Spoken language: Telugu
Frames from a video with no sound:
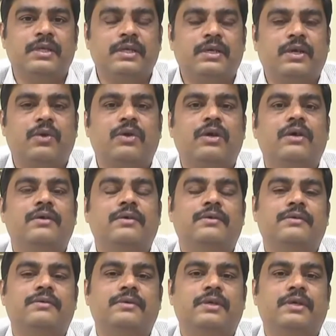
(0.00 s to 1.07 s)
ఈ కరోనా
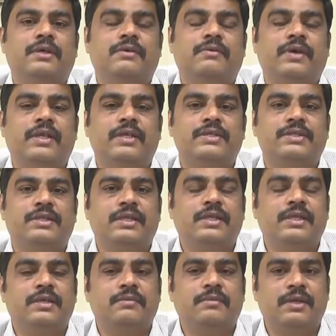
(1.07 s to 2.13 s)
వైరస్
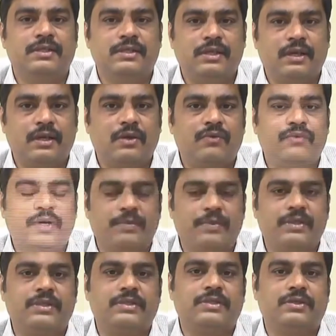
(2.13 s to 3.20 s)
అనేది మన జిల్లాలో
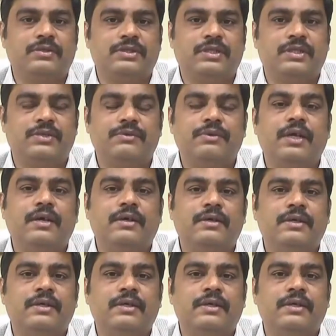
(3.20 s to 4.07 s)
వ్యాప్తి చెంద చెందకుండా